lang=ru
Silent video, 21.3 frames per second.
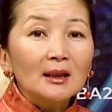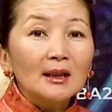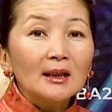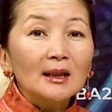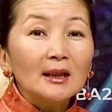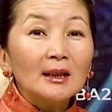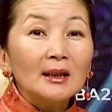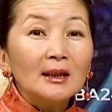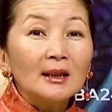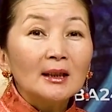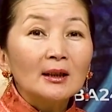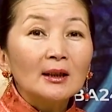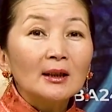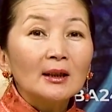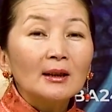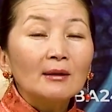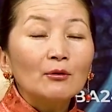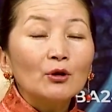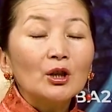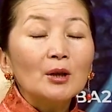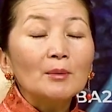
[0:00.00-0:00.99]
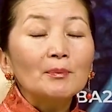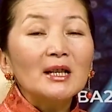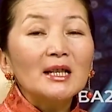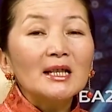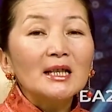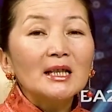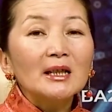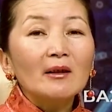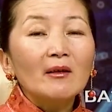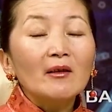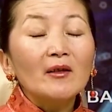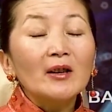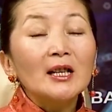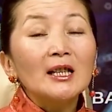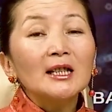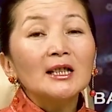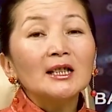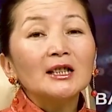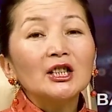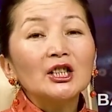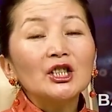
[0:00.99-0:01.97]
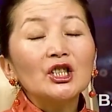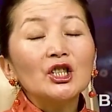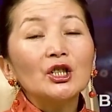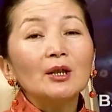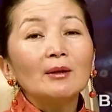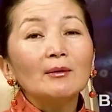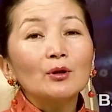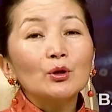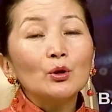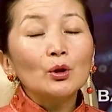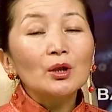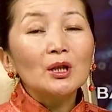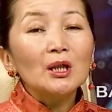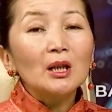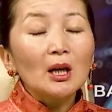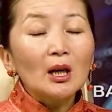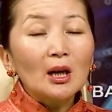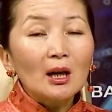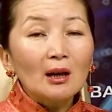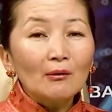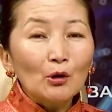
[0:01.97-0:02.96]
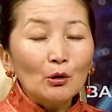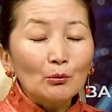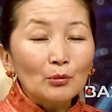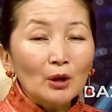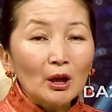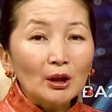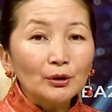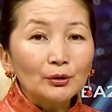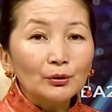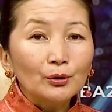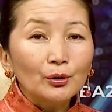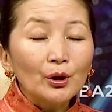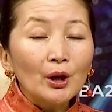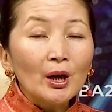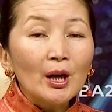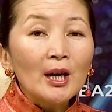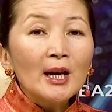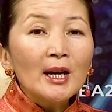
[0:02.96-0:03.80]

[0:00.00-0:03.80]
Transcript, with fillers: И его репрессировали в 1940 году.